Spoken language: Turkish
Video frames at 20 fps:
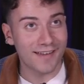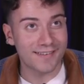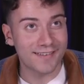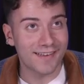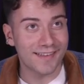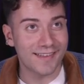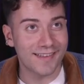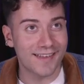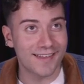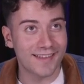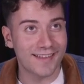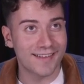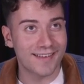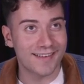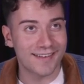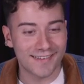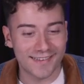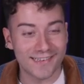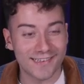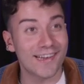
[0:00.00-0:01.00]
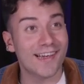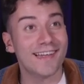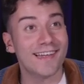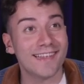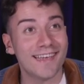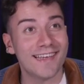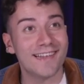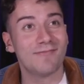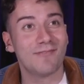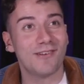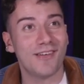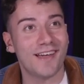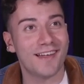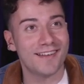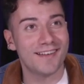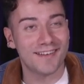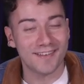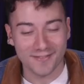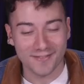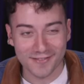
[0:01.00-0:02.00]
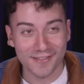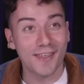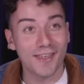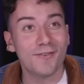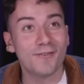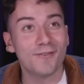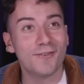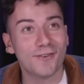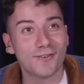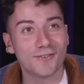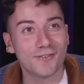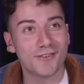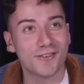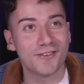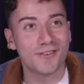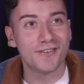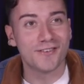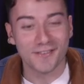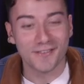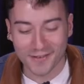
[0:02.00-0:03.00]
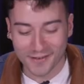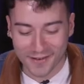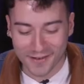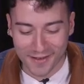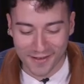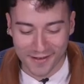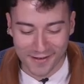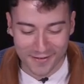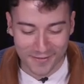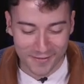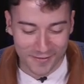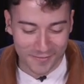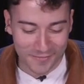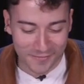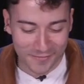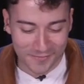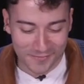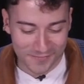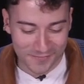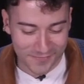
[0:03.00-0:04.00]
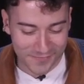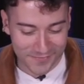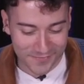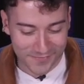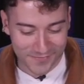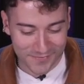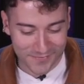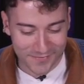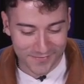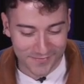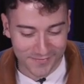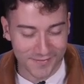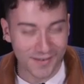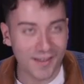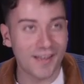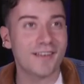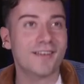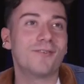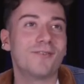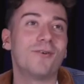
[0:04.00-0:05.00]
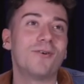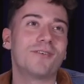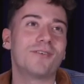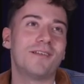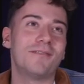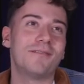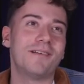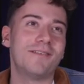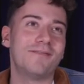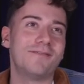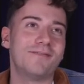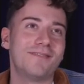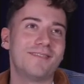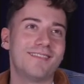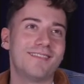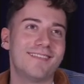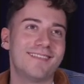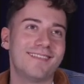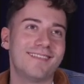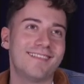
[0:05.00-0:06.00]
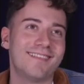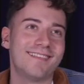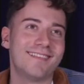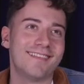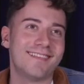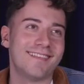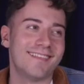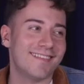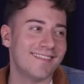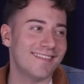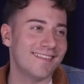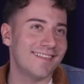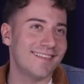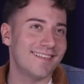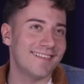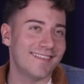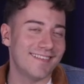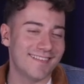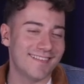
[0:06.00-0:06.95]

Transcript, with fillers: gerçekten? gerçekten Şaka değil mi yani? Ne gülüyorsun? kokla bir kokla kokla. Kanka koklamam. ya oğlum kokla bir